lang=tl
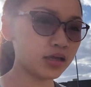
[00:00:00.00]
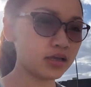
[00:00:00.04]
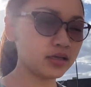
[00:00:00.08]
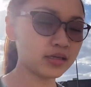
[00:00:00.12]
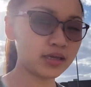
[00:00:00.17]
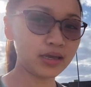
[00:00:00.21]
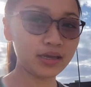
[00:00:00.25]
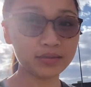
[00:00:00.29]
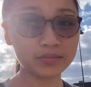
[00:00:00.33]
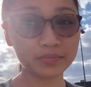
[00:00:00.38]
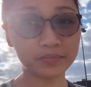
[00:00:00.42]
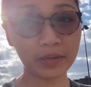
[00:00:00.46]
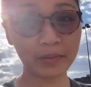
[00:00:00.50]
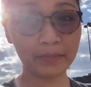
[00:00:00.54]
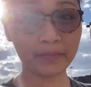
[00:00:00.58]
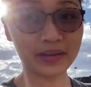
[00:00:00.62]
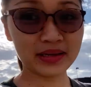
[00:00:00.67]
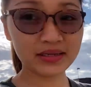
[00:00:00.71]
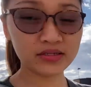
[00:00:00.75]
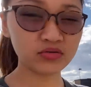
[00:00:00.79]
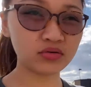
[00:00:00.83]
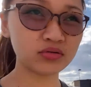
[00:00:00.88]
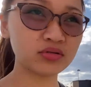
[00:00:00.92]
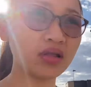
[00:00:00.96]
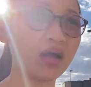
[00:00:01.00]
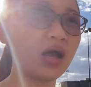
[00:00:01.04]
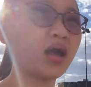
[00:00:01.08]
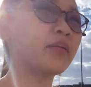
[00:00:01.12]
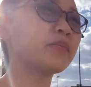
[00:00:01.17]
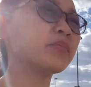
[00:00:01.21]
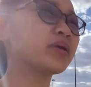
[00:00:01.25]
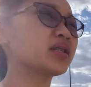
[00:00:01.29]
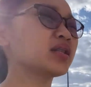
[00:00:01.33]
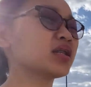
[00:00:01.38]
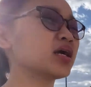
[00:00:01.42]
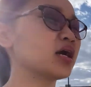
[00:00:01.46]
Yan, papasok na
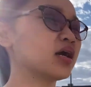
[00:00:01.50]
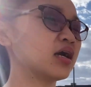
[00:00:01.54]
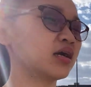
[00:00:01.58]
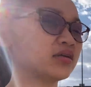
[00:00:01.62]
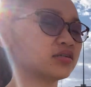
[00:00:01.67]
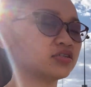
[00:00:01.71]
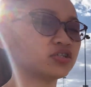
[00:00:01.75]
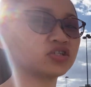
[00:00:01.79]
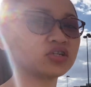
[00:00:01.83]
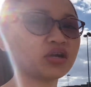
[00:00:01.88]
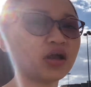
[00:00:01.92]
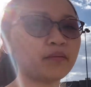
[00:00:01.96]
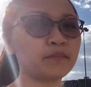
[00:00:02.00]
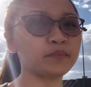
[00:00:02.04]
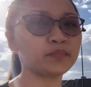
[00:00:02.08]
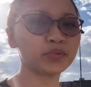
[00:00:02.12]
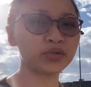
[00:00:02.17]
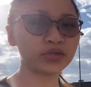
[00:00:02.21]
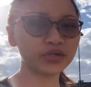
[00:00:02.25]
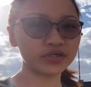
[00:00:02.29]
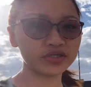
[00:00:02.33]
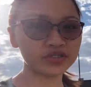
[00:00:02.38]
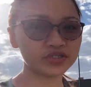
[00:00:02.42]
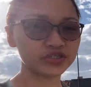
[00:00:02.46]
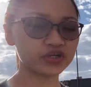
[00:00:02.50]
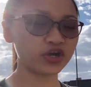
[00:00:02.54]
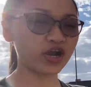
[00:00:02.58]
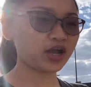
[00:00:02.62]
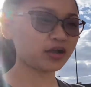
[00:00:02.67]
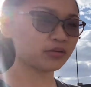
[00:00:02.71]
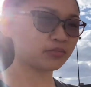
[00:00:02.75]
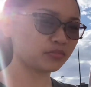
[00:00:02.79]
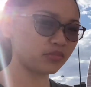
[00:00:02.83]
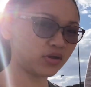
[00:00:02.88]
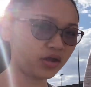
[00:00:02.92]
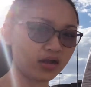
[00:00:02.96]
kami na ang Shoppers Drug
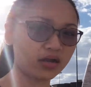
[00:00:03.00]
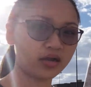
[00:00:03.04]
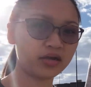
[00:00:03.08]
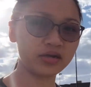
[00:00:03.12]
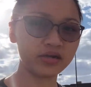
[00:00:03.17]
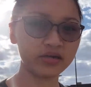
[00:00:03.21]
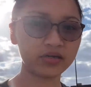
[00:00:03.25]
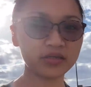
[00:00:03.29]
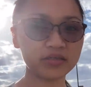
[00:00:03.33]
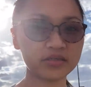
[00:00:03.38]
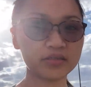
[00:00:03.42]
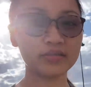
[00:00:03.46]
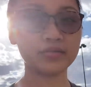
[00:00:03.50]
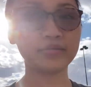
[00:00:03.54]
Mart.